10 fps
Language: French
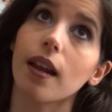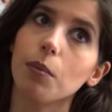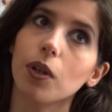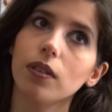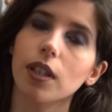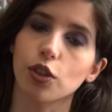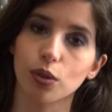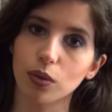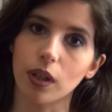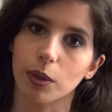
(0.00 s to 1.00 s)
tellement, La
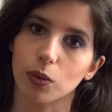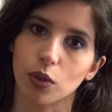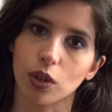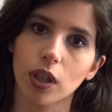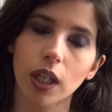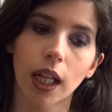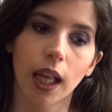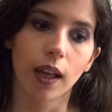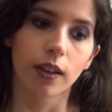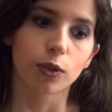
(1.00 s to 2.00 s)
chute de la maison Usher.
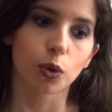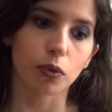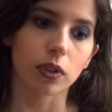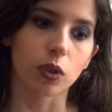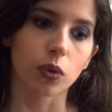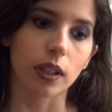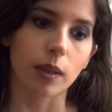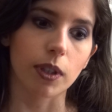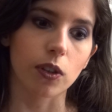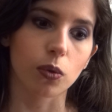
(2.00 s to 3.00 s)
Sauf que c'est une
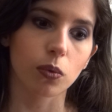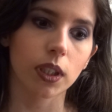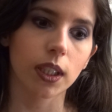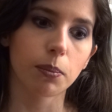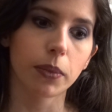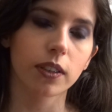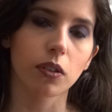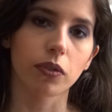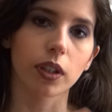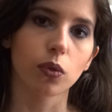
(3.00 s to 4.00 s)
adaptation qui mixe
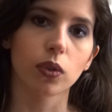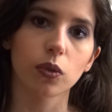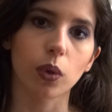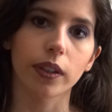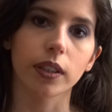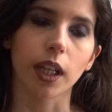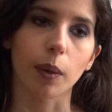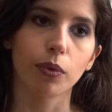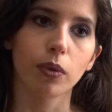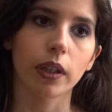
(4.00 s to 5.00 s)
en fait deux histoires
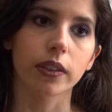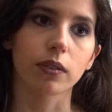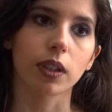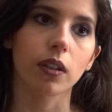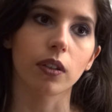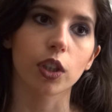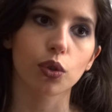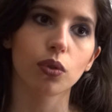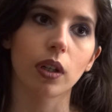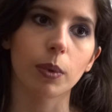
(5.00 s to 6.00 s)
d'Edgar Poe, à savoir euh, La
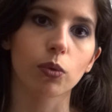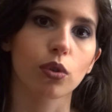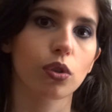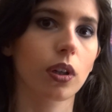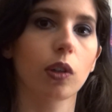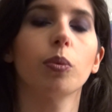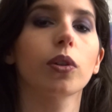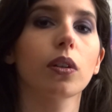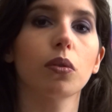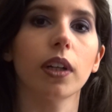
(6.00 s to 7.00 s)
chute de la maison Usher et Le
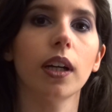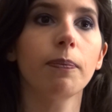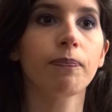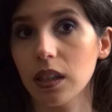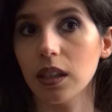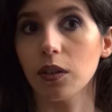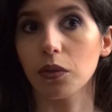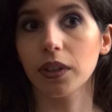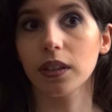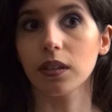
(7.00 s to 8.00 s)
portrait ovale. Et
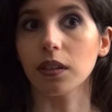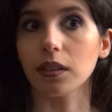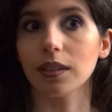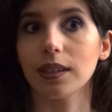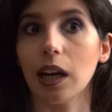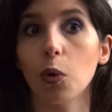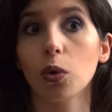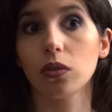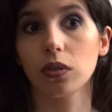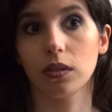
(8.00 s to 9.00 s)
en fait, euh, ça
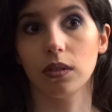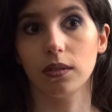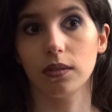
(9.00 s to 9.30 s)
ôte